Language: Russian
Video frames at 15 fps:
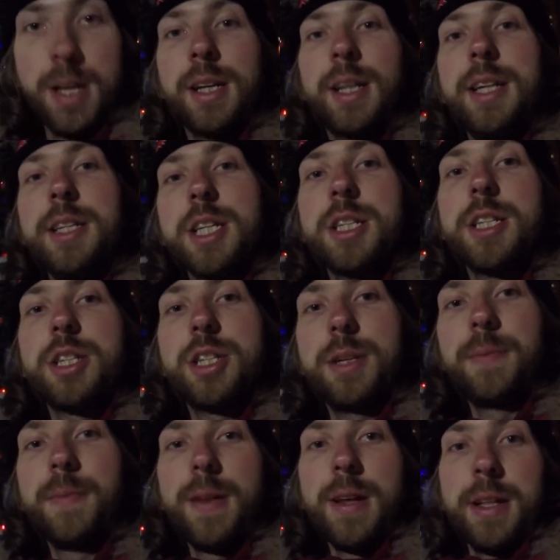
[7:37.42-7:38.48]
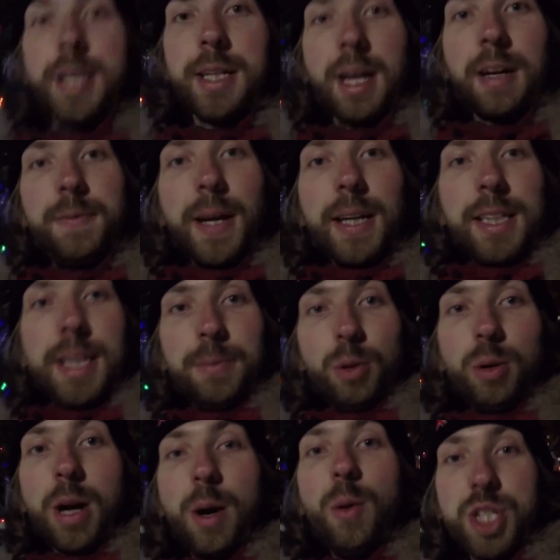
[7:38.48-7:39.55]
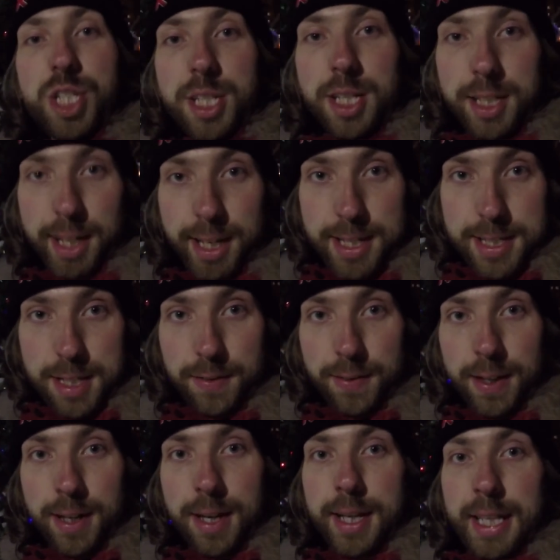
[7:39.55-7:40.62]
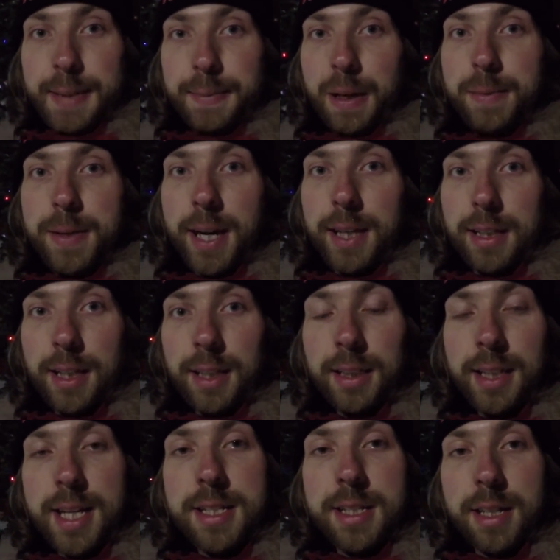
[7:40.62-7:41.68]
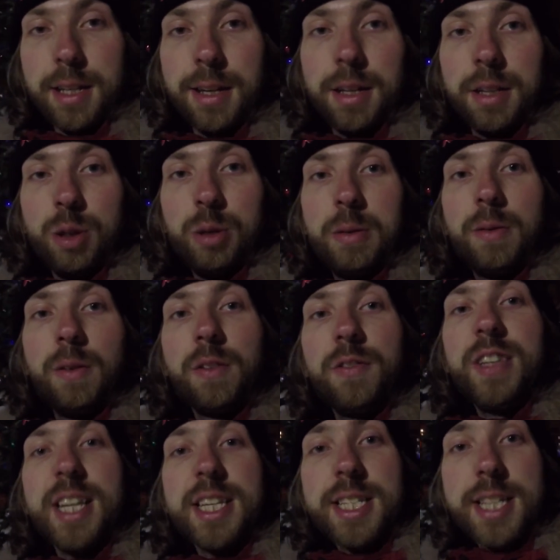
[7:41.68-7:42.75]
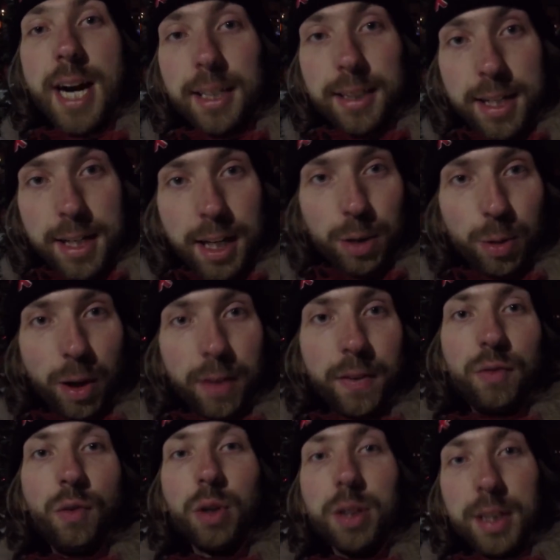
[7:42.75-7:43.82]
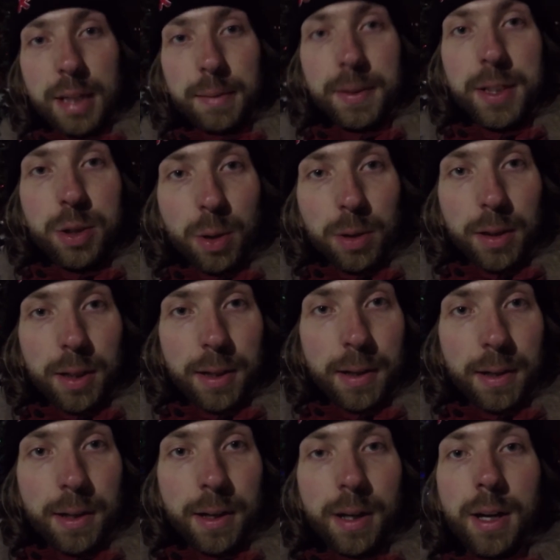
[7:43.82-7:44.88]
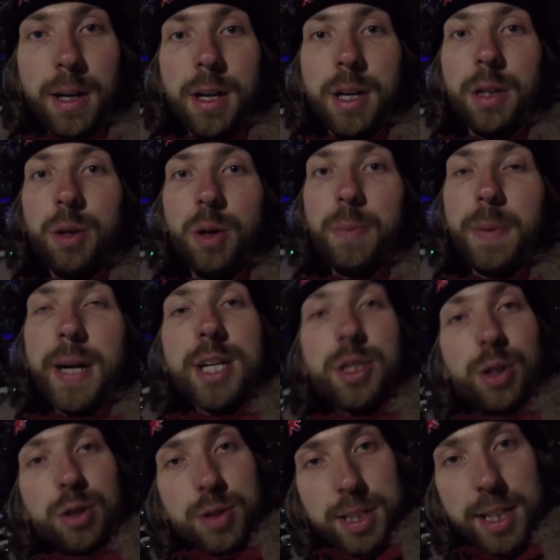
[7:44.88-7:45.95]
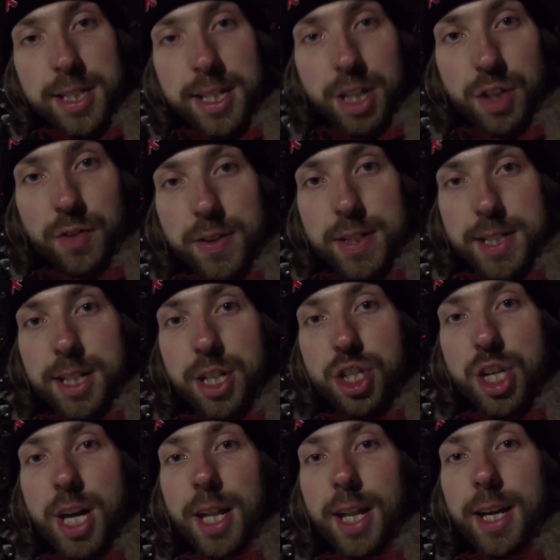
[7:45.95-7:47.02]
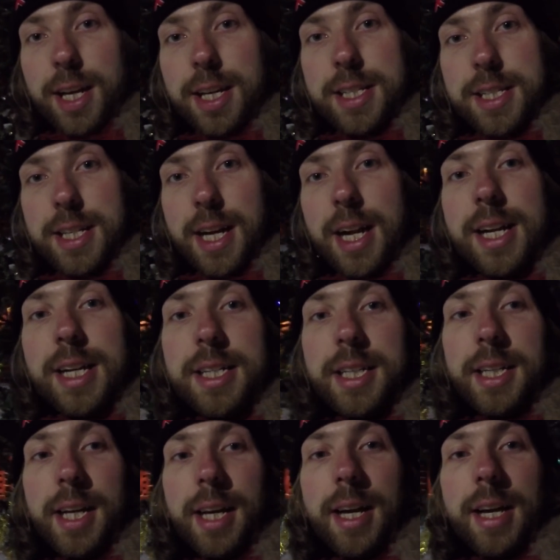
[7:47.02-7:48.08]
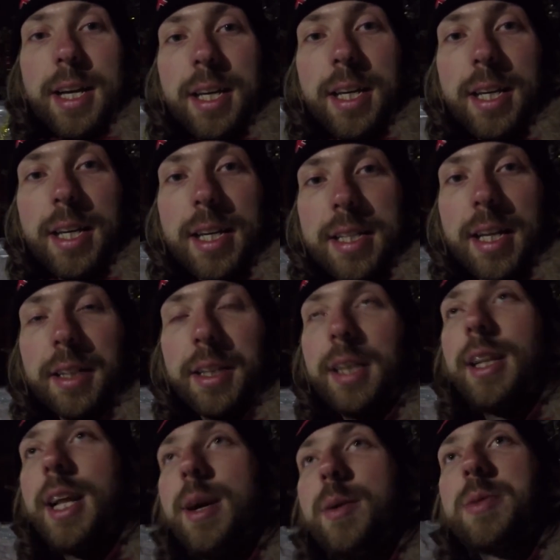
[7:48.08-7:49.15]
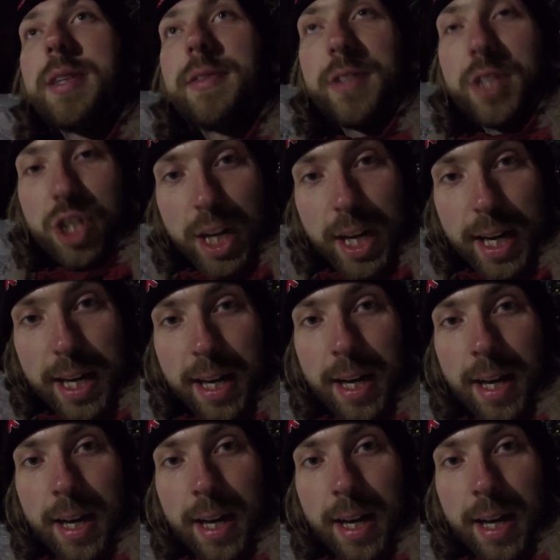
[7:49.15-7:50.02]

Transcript: конечно же, так как впереди много очень интересного. Например, это тест нового видоискателя, который вот-вот к нам идет, но пока что еще задерживается сначала из-за оленей и Санта-Клауса в США,